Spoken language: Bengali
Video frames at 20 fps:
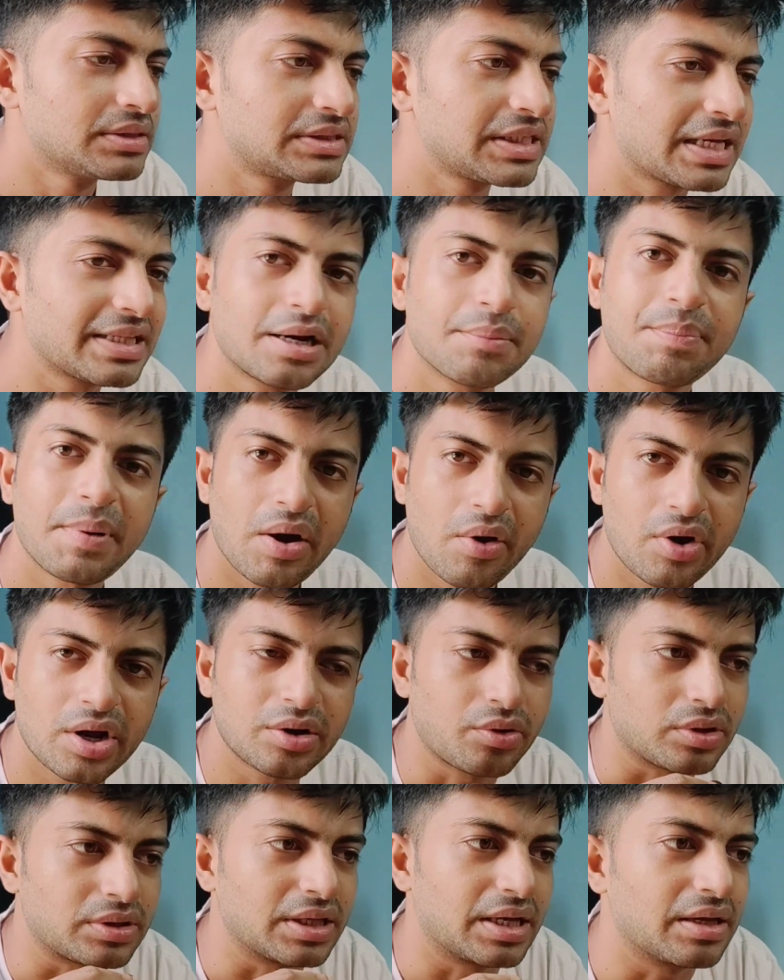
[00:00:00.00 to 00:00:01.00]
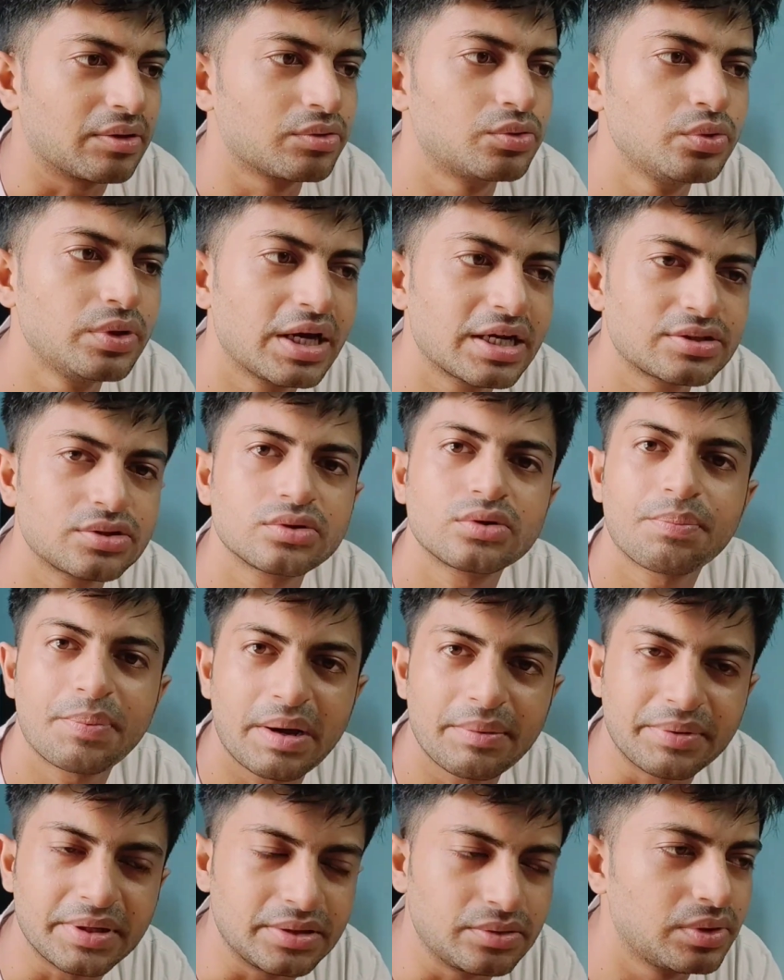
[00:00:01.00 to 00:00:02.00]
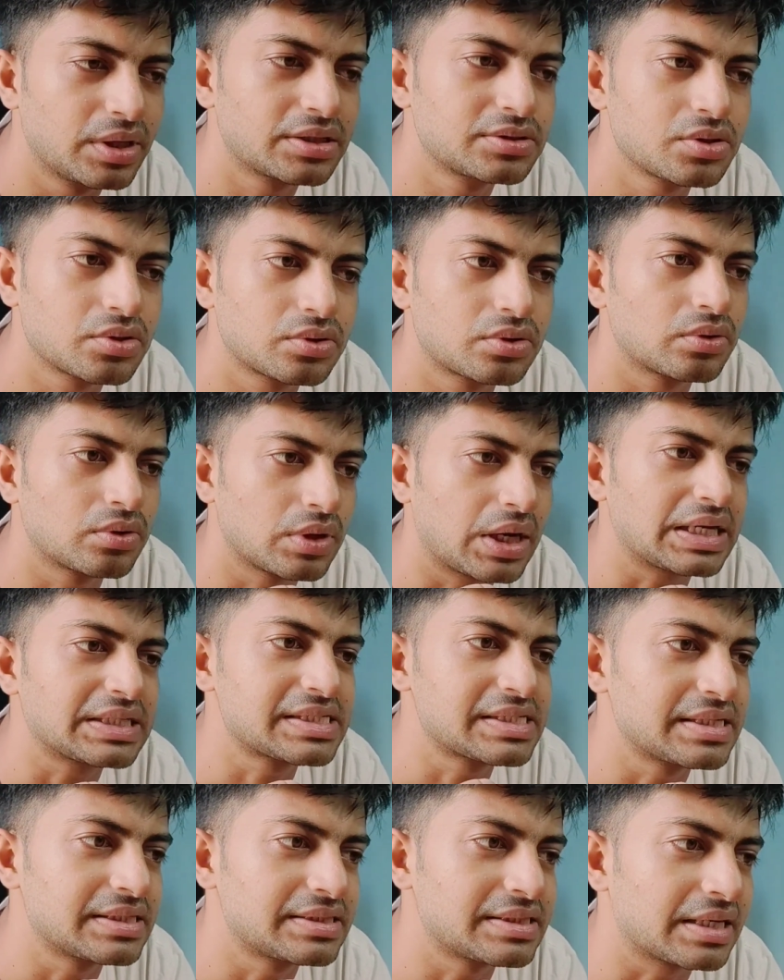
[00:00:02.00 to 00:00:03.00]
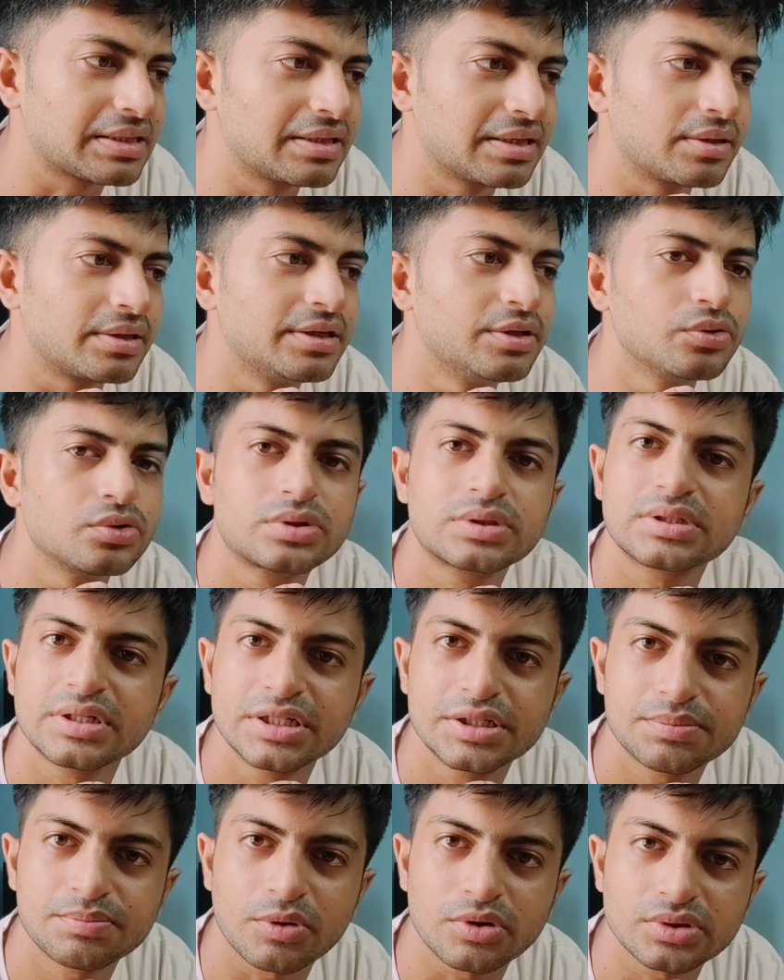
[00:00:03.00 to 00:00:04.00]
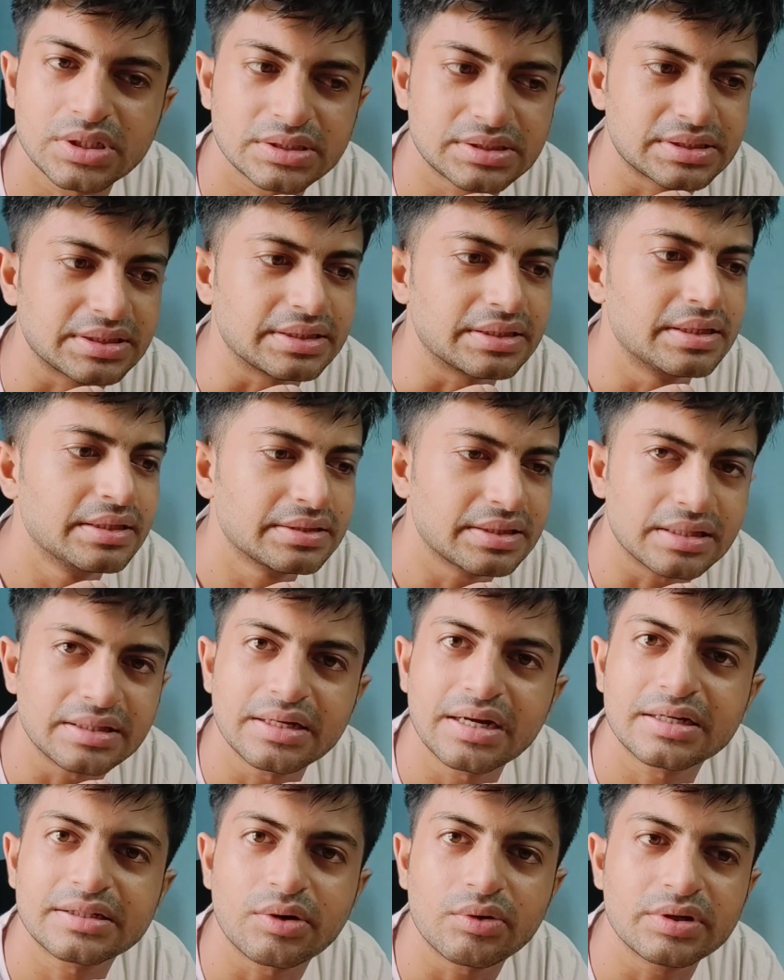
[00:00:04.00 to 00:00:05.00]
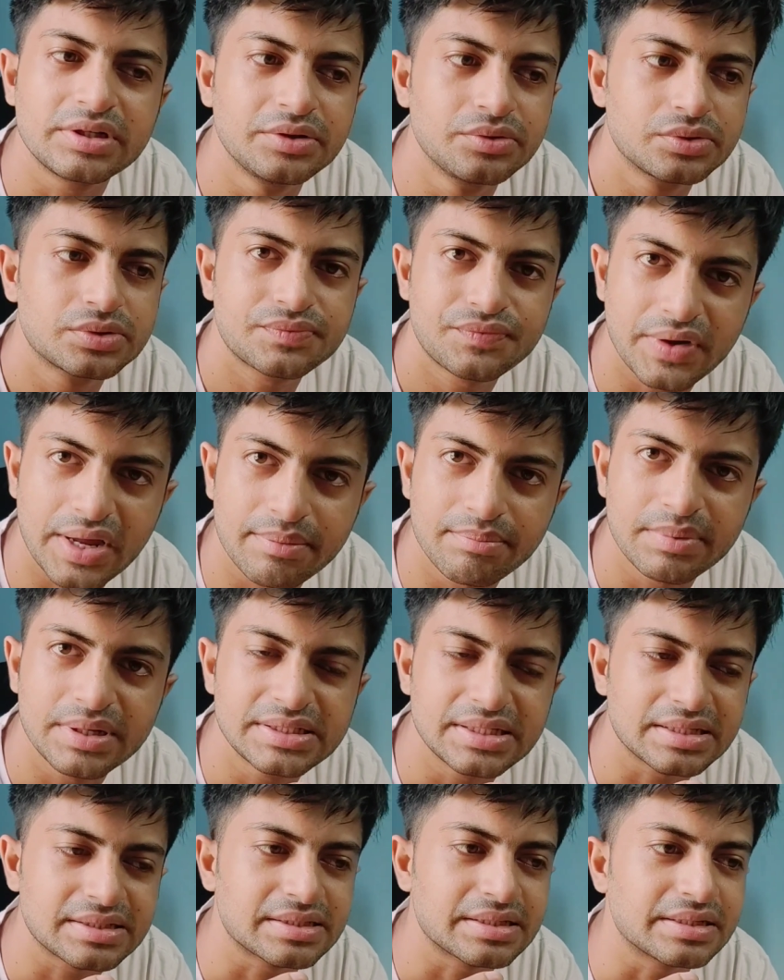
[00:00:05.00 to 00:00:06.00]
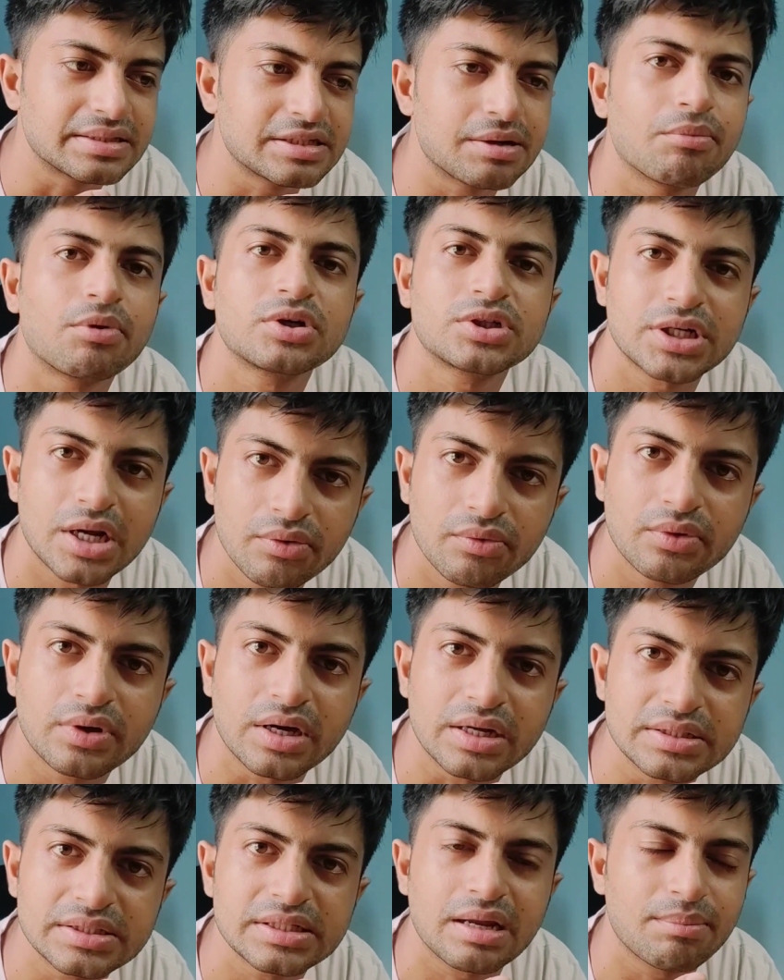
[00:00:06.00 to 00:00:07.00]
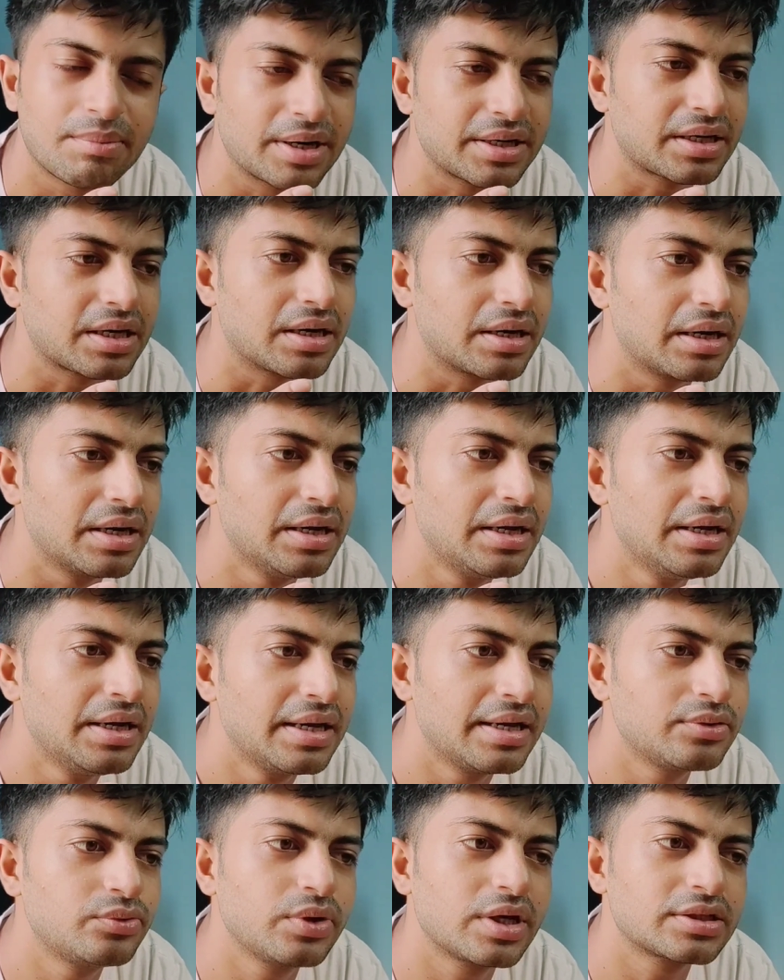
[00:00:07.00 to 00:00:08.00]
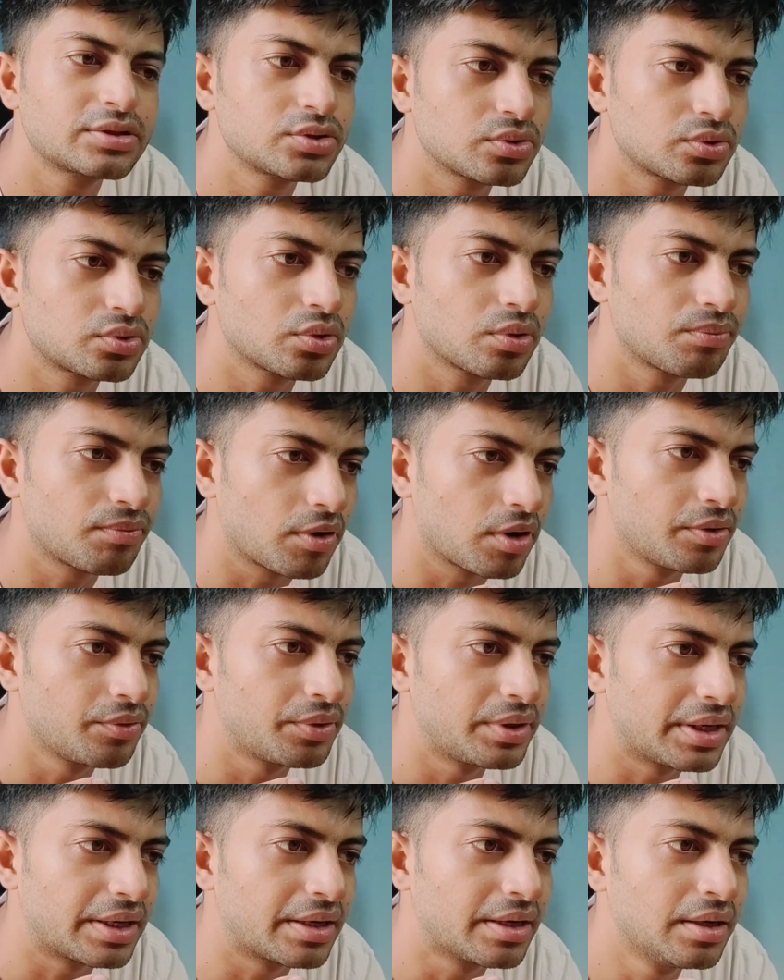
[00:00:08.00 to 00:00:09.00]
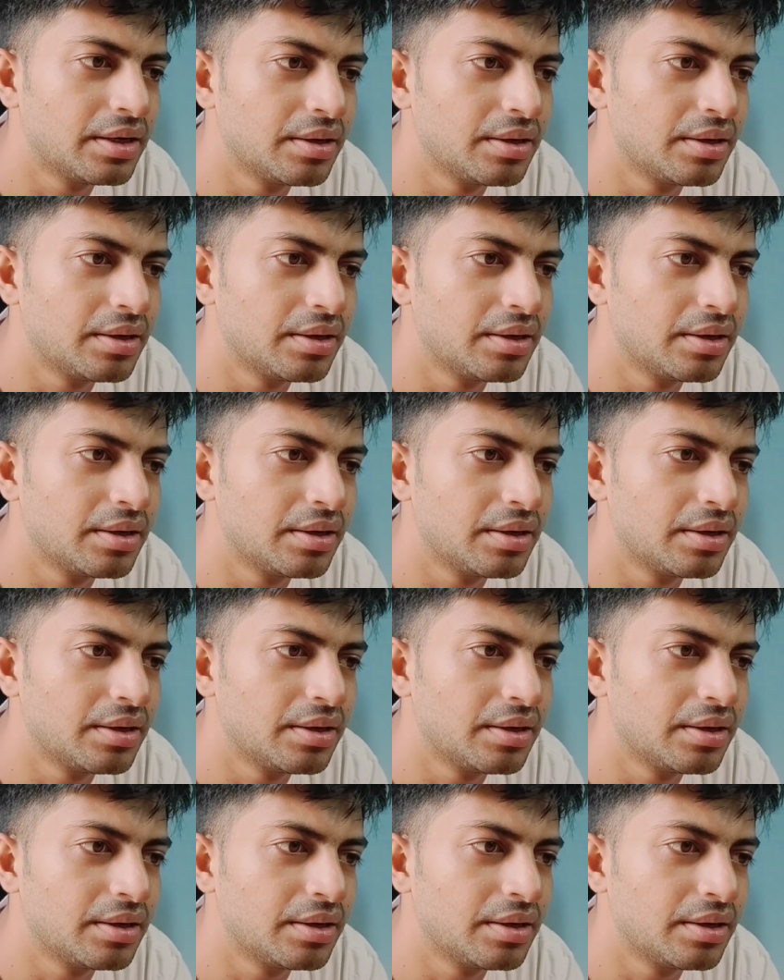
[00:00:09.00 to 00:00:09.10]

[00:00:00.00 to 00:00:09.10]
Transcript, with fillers: যাদের পাওয়ার কথা দুই একজন তো পাবেই দুই একজন তো আছে যাদের হিউজ রেসপন্স আছে তাদের একটা হিউজ ফ্যান বেজ আছে যেমন শাহরুখ খান সলমান খান এই দু একজন তো বলিউডের